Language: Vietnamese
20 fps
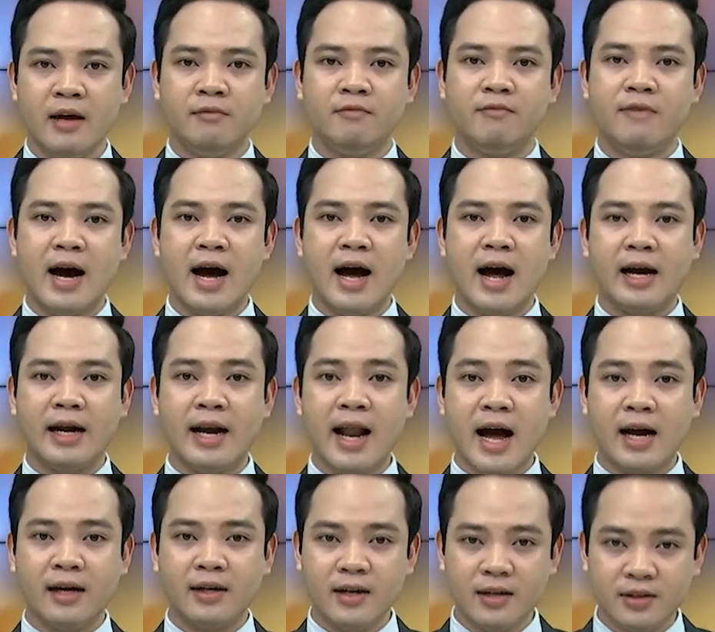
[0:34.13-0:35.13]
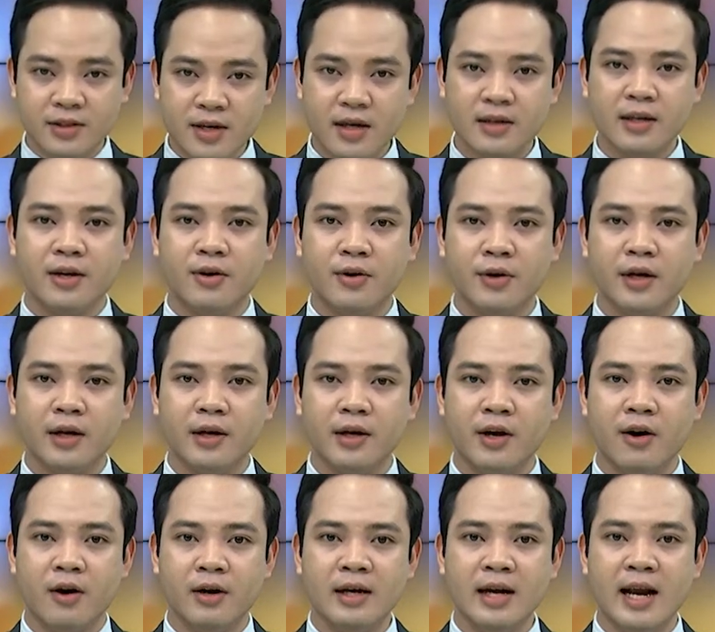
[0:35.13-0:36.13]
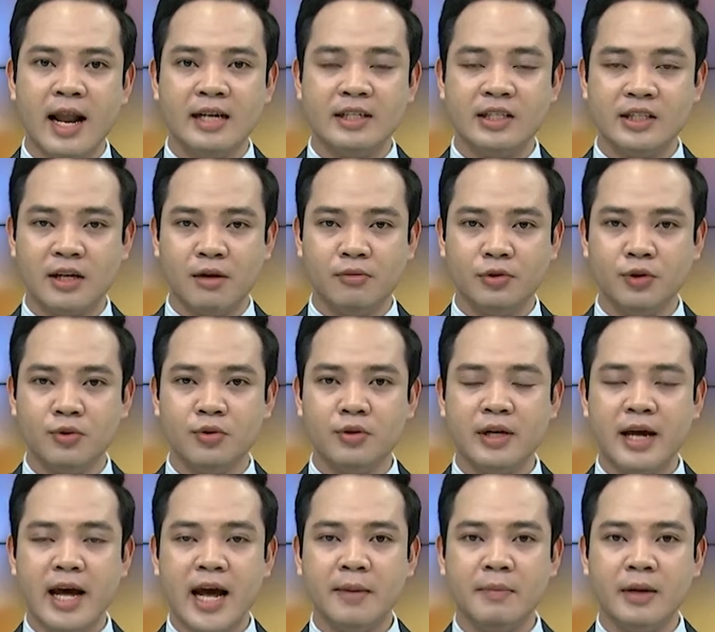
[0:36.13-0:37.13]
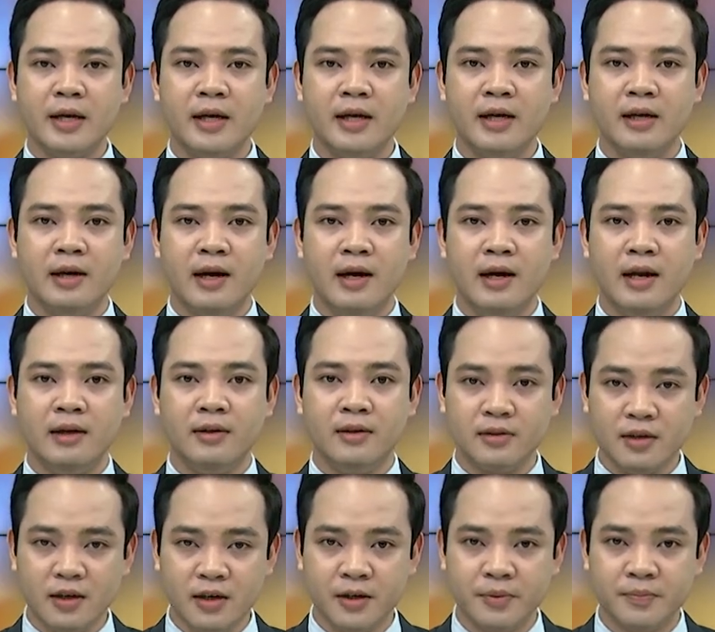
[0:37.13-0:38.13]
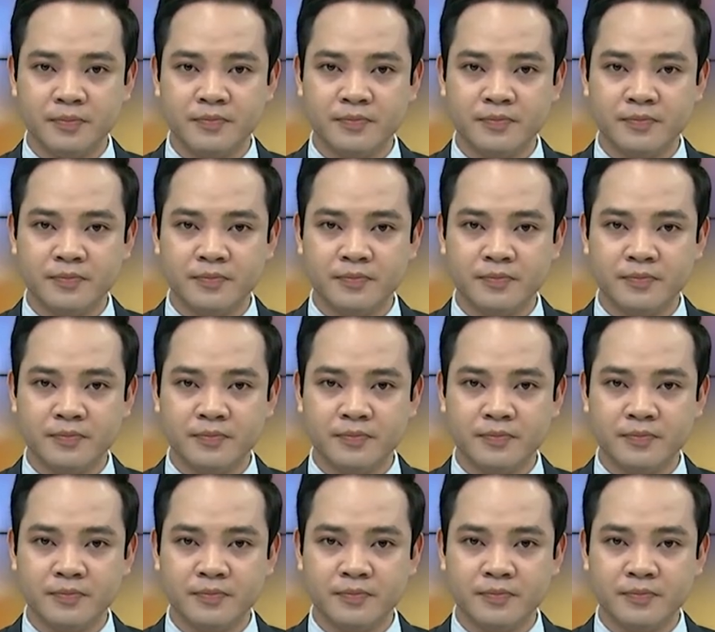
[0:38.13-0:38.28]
và đang đứng trước cơ hội đón làn sóng thu hút FDI lần thứ tư